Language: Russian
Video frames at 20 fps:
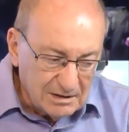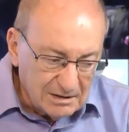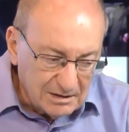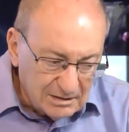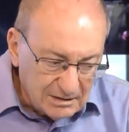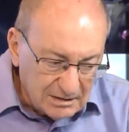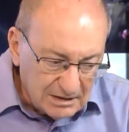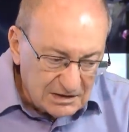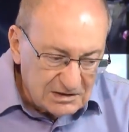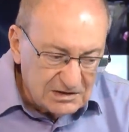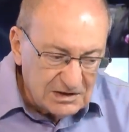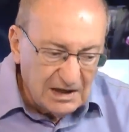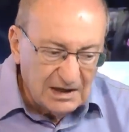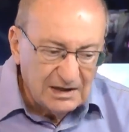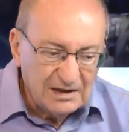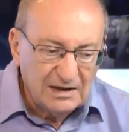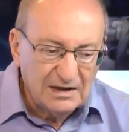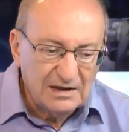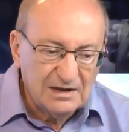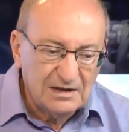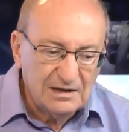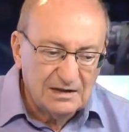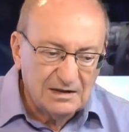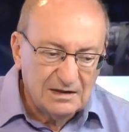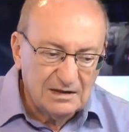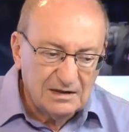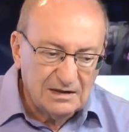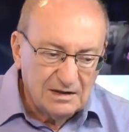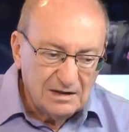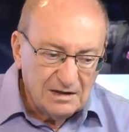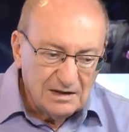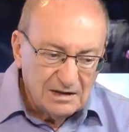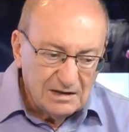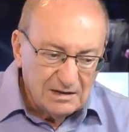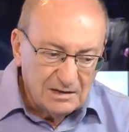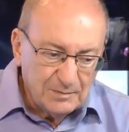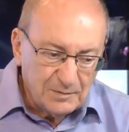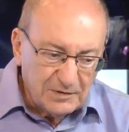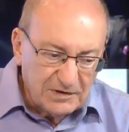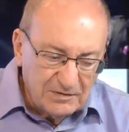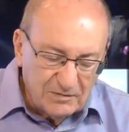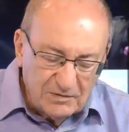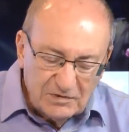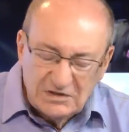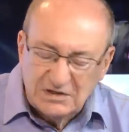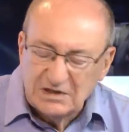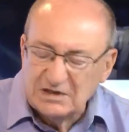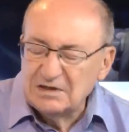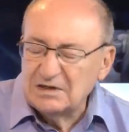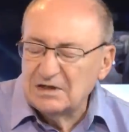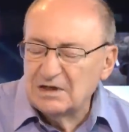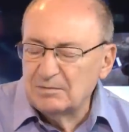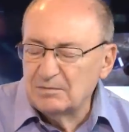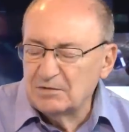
начала или продвижения